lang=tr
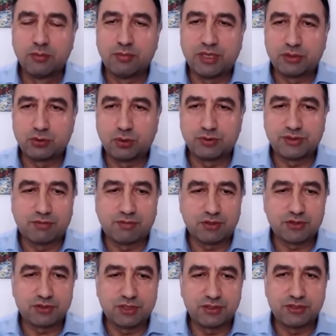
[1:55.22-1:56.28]
petrol
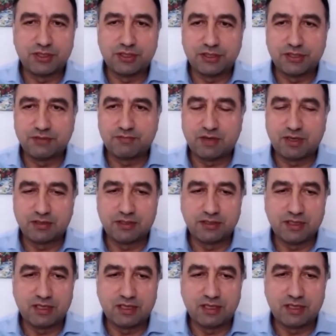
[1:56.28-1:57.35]
savaşları diye de ifade
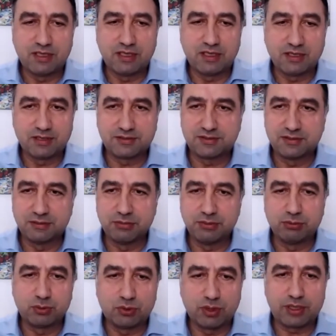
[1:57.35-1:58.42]
edilen aslında bir
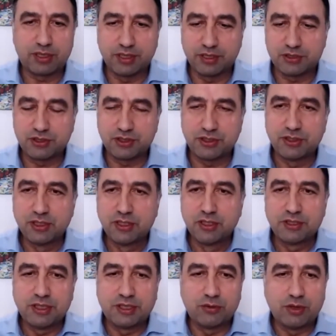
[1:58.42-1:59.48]
bütün olarak enerjiye
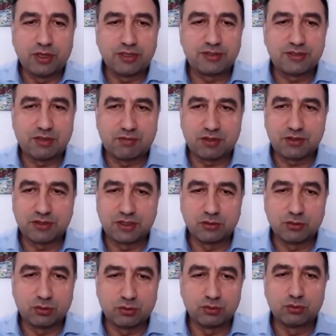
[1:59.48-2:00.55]
yönelik savaşların
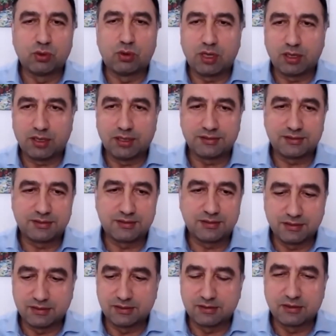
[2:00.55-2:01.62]
olduğu,
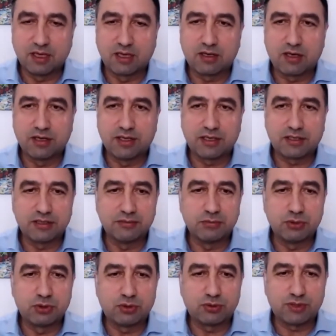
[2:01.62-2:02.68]
doğalgazdan
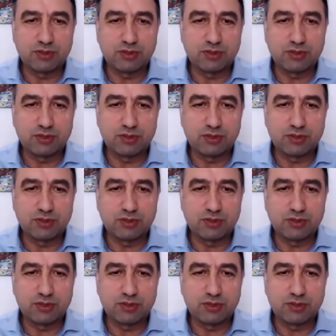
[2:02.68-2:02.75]
kaynaklı birçok